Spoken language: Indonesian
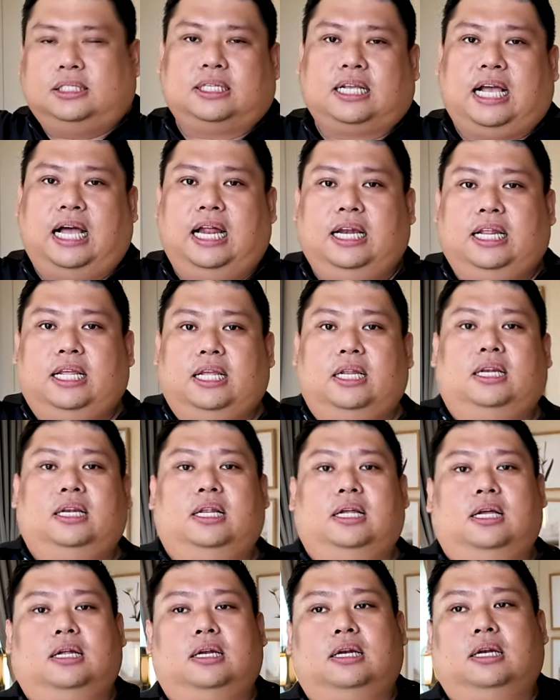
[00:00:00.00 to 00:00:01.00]
sekali,
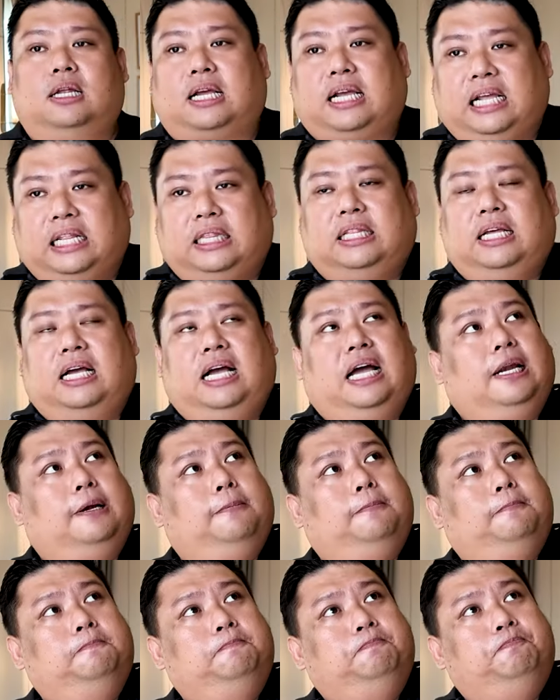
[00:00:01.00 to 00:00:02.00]
de dekat
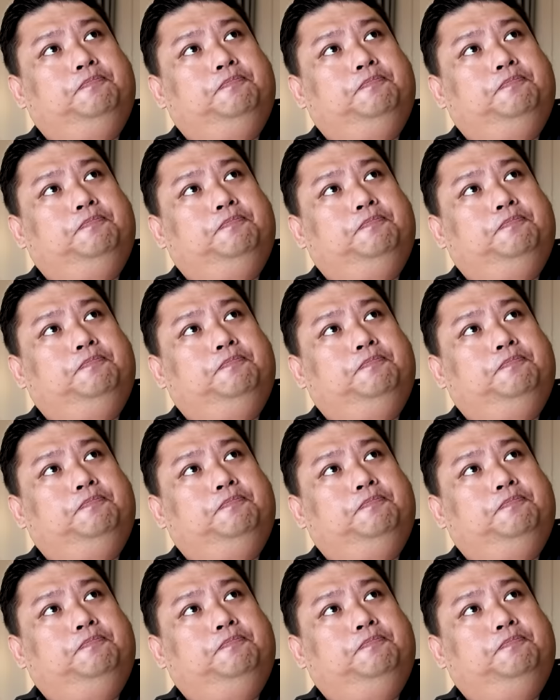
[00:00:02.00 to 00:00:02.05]
dengan